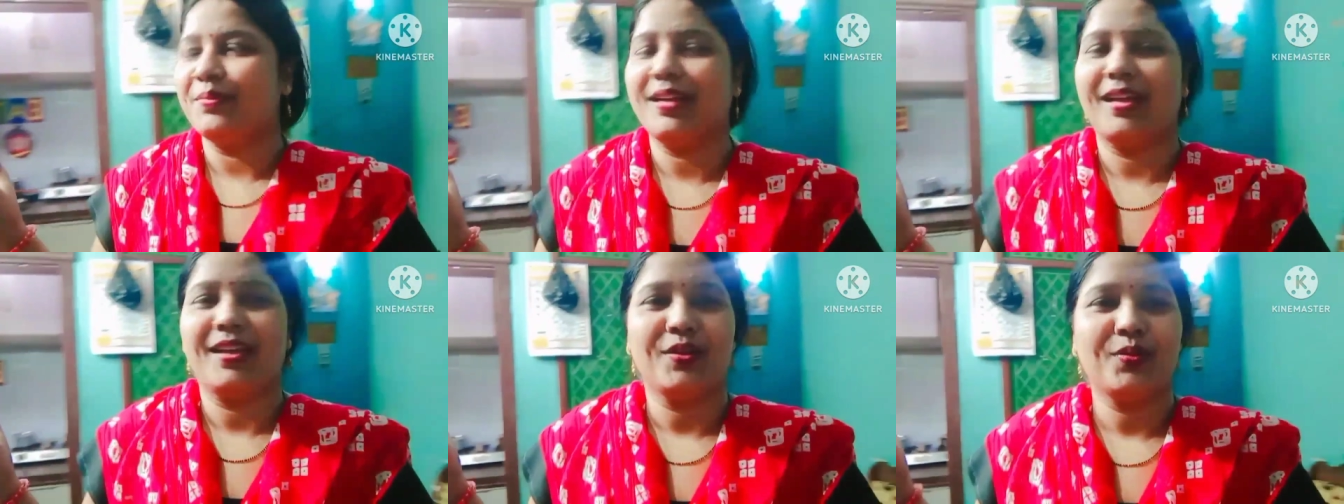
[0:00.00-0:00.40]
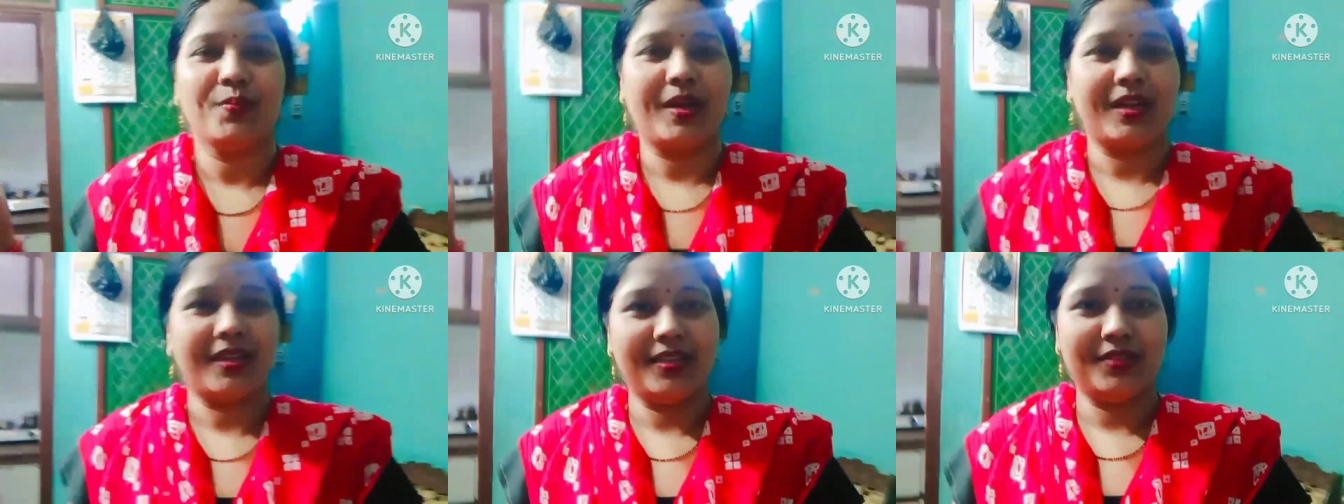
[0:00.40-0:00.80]
बनाने
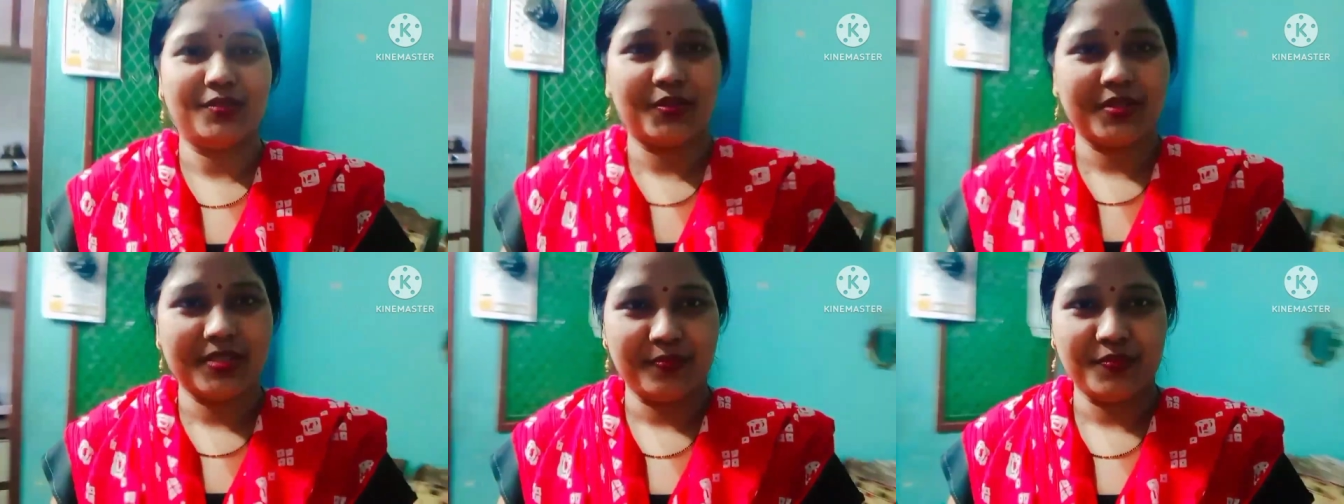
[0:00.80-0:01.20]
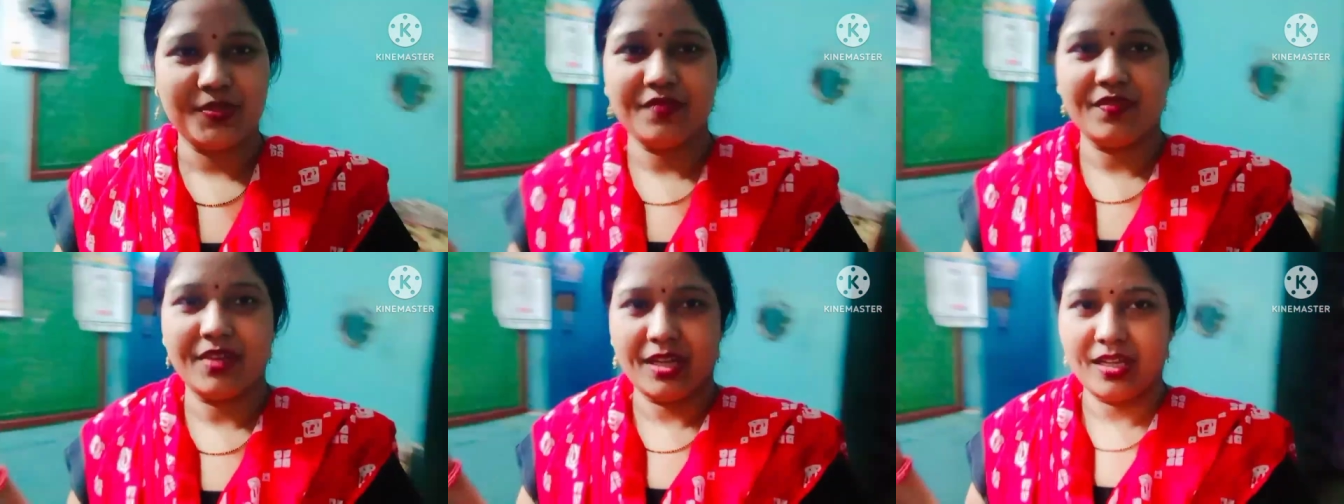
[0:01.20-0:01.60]
को बाकी जो है
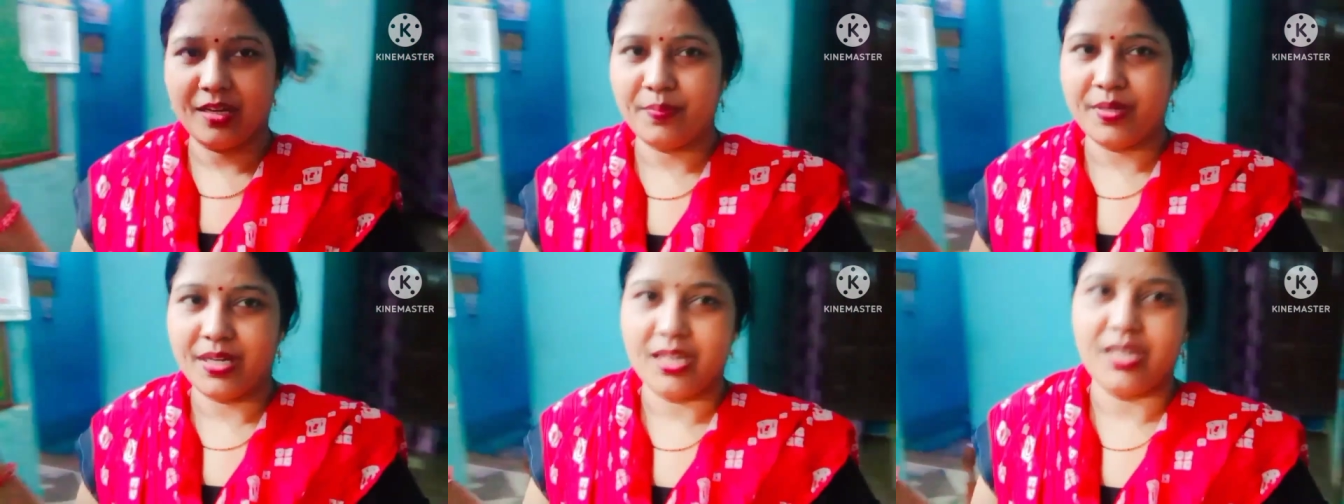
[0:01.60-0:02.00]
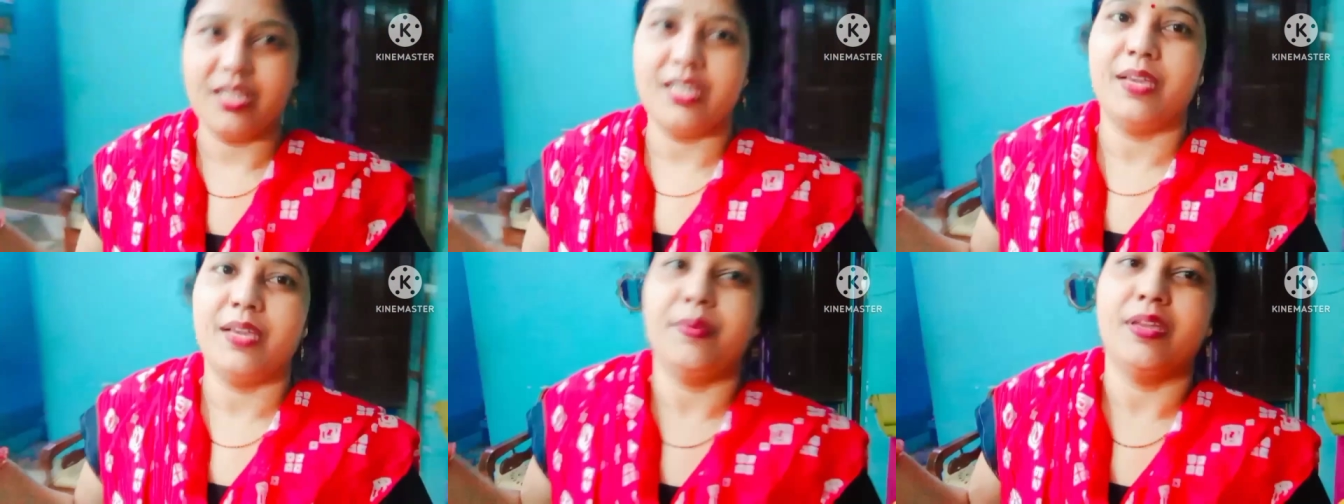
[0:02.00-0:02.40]
सब्ज़ी वगैरह बना
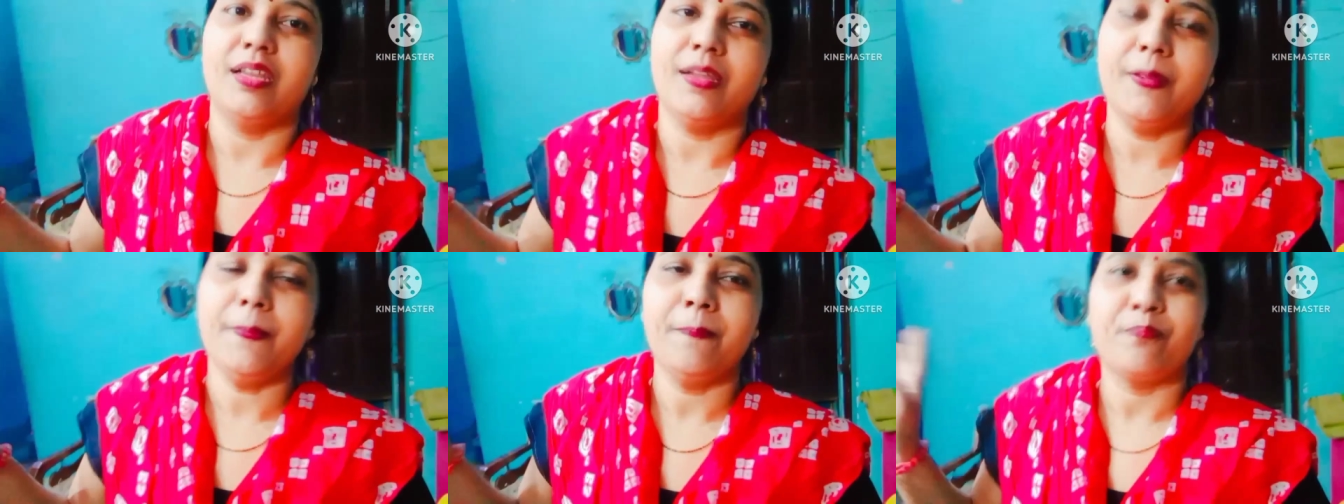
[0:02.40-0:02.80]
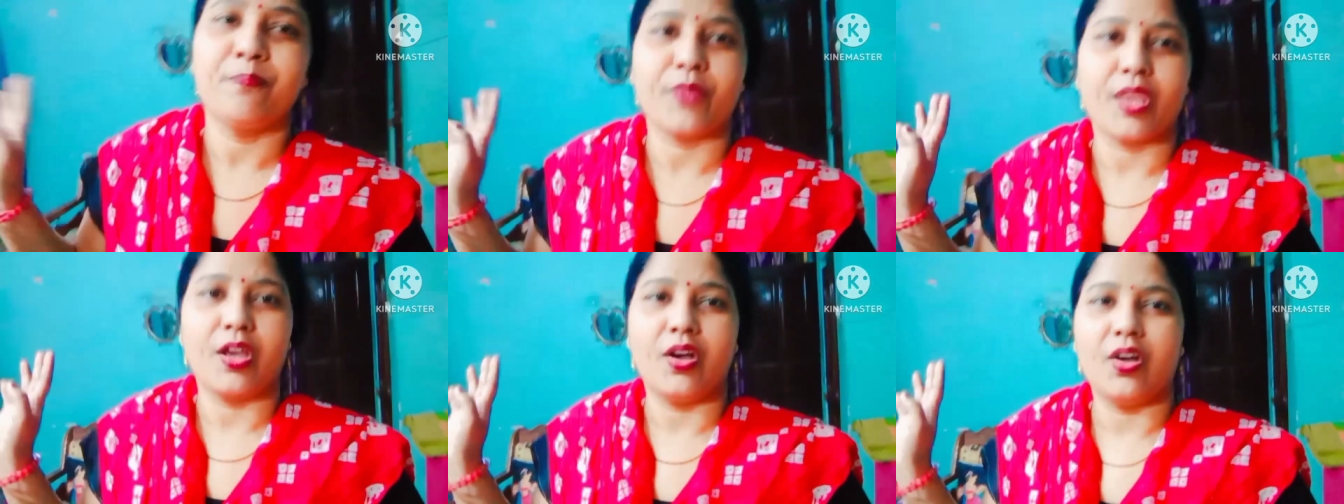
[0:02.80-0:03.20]
ली है मैंने
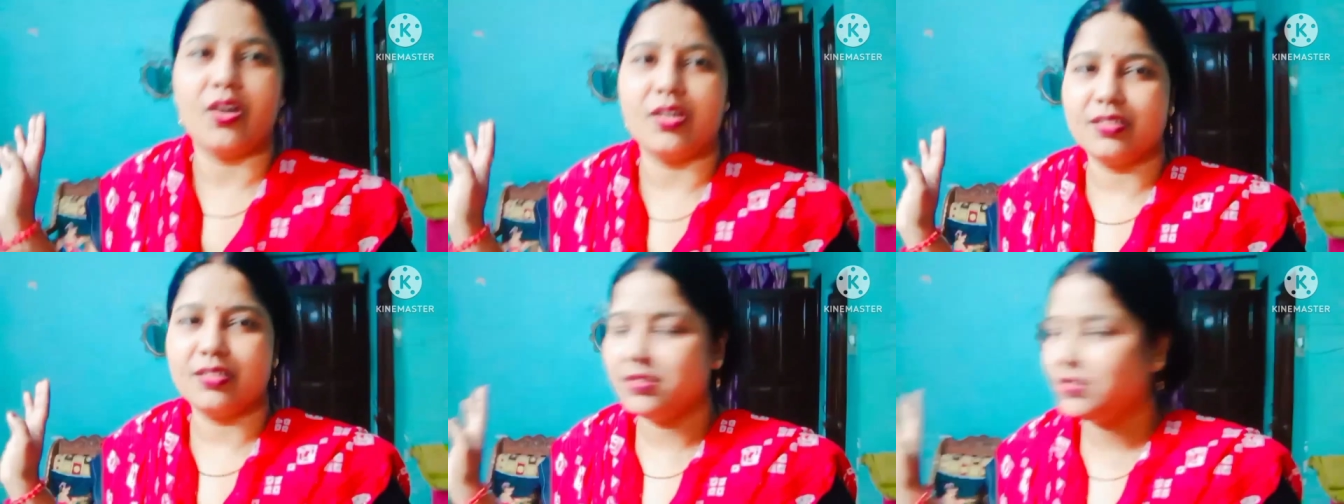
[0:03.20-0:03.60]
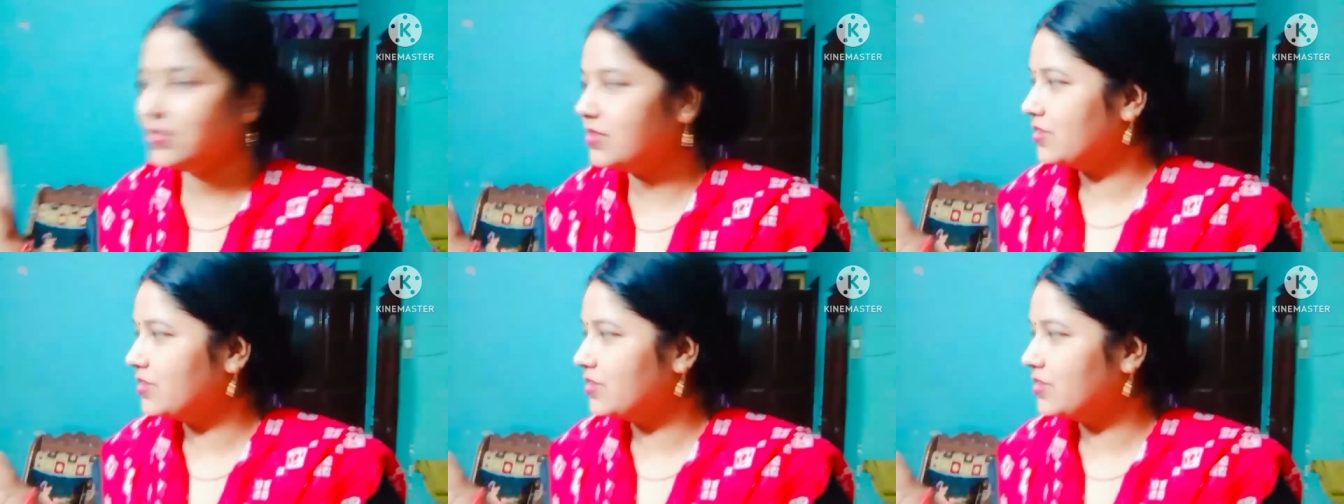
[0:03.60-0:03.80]
और